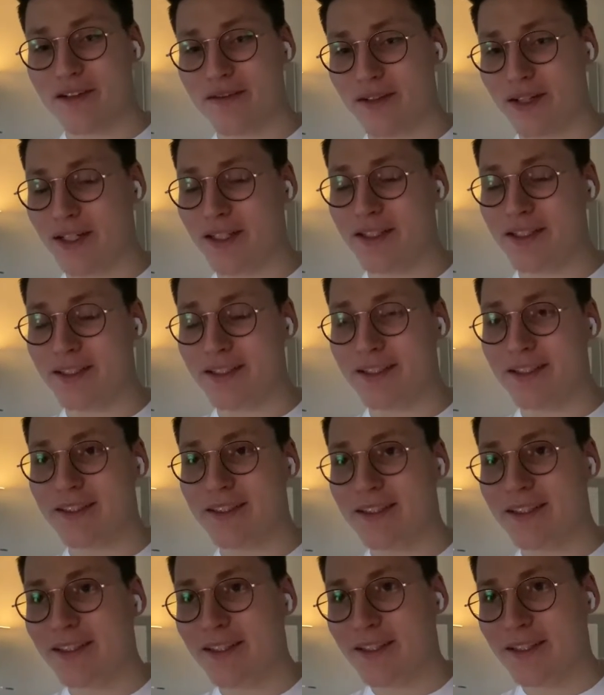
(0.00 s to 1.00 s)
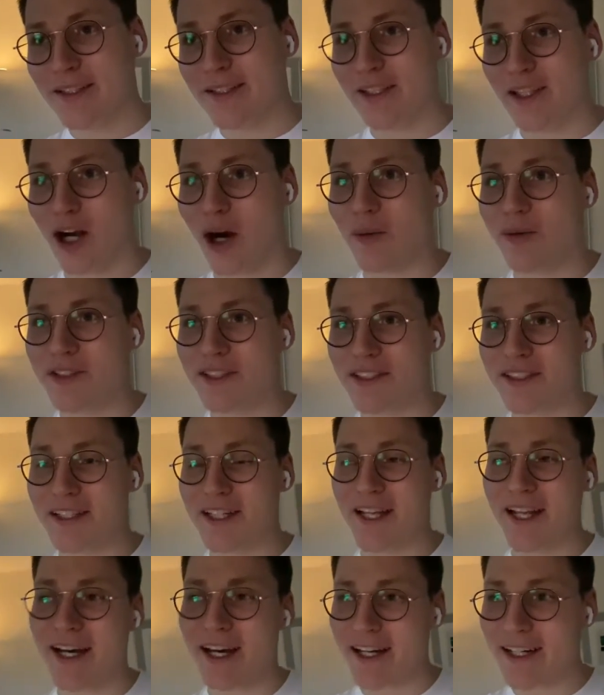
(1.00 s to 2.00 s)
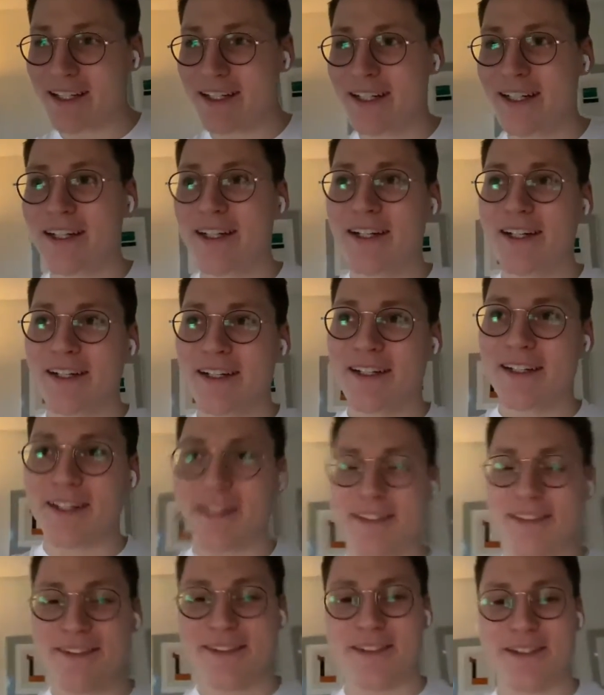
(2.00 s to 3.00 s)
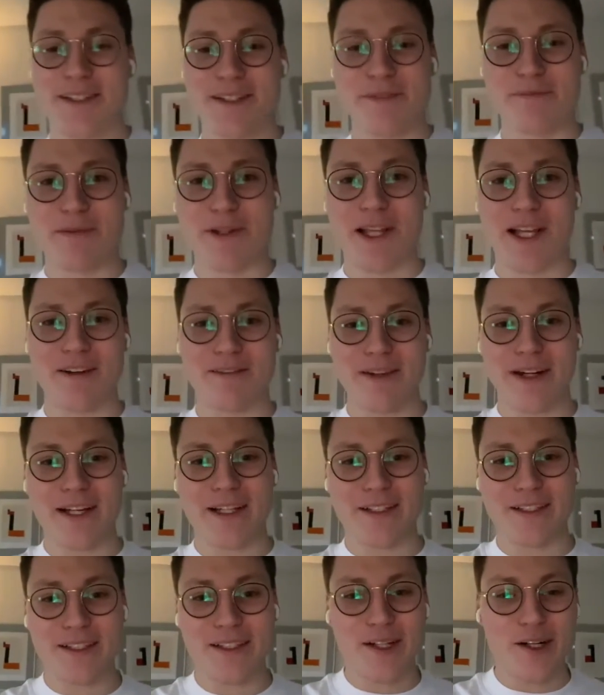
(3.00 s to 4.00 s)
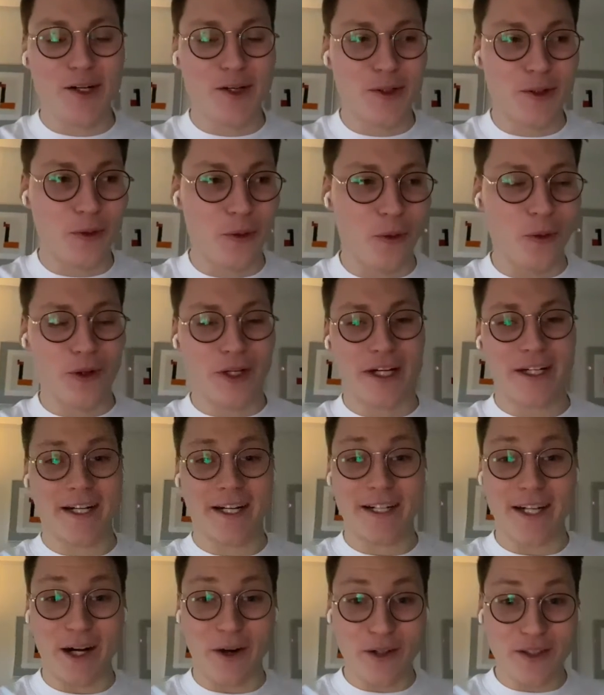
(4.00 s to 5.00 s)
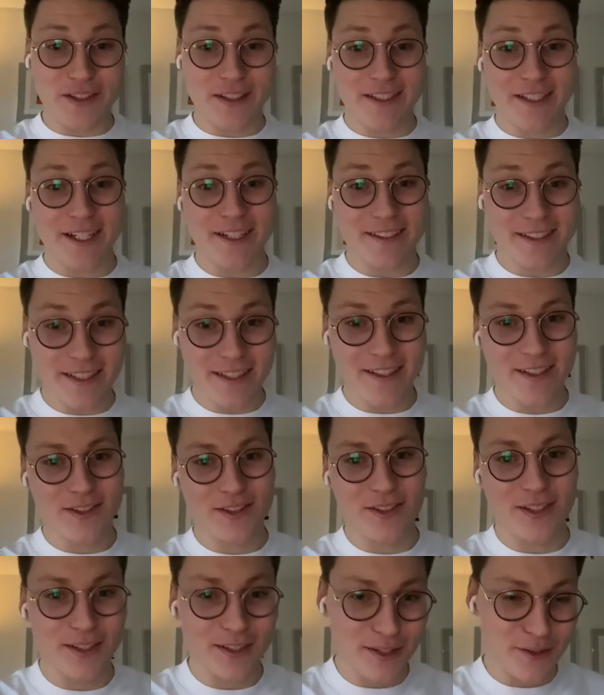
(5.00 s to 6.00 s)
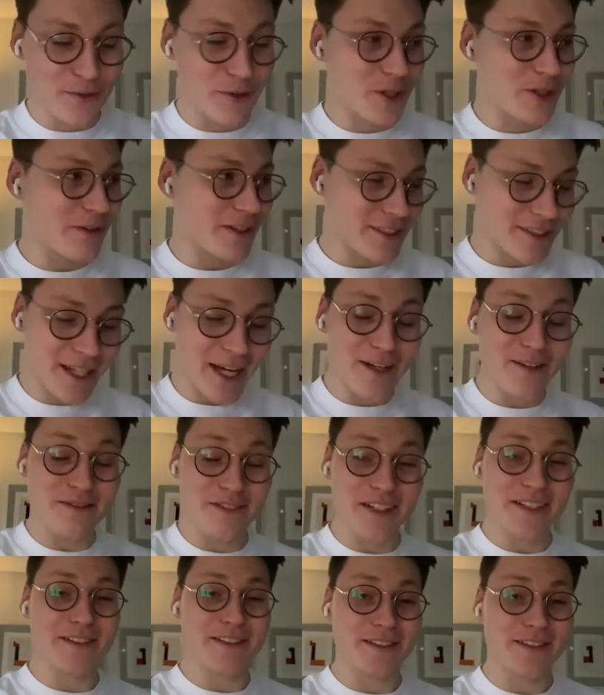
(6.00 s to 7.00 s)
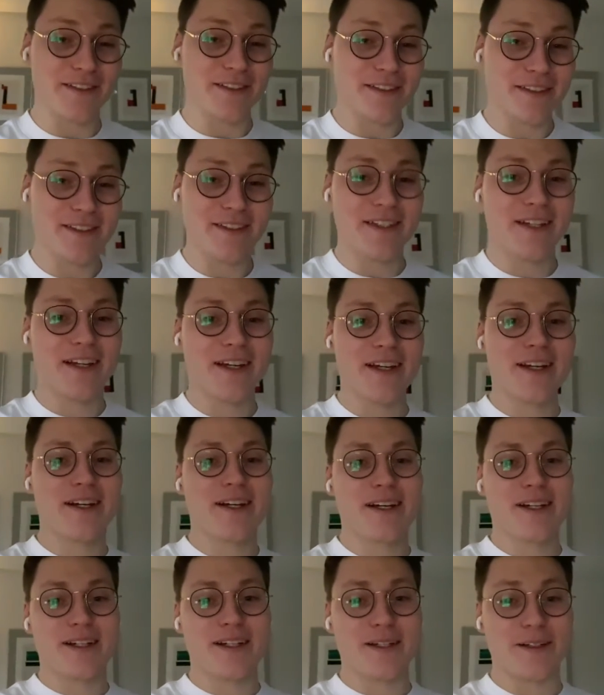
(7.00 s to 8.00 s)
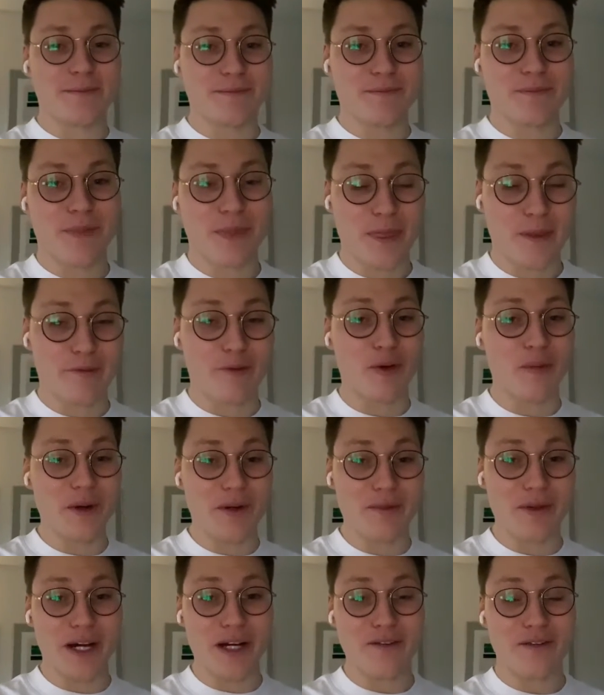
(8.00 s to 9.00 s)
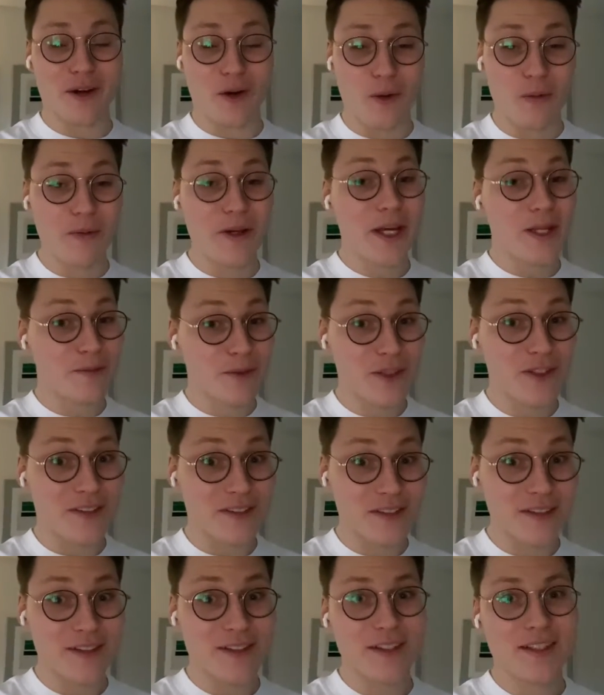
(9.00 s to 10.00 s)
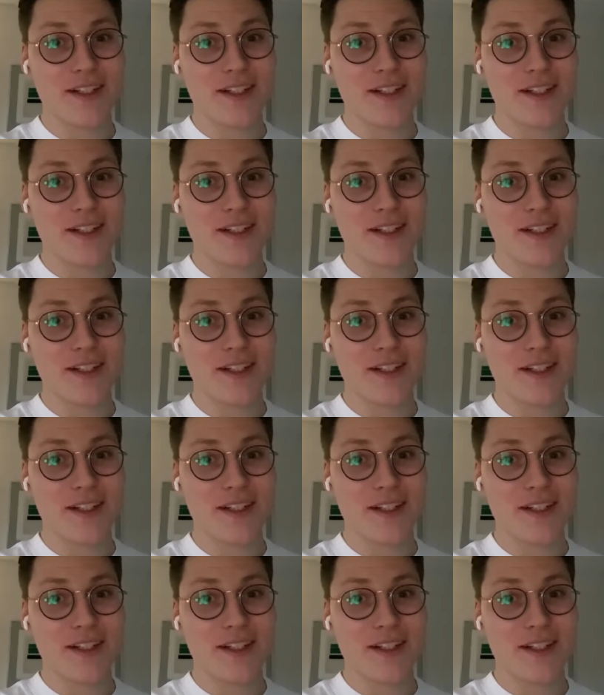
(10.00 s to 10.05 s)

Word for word: weil äh, ich glaube, es ist klar, dass sich mittlerweile Corona keiner ausgedacht hat, sondern dass es wirklich was Handfestes ist, ähm, womit wir einfach umgehen müssen.